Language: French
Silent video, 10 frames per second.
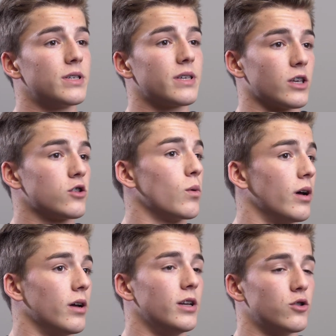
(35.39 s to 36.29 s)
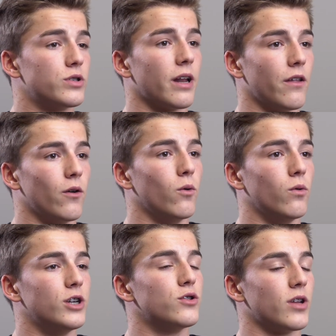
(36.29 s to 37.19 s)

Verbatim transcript: serait soit les Jeux du Canada ou les Jeux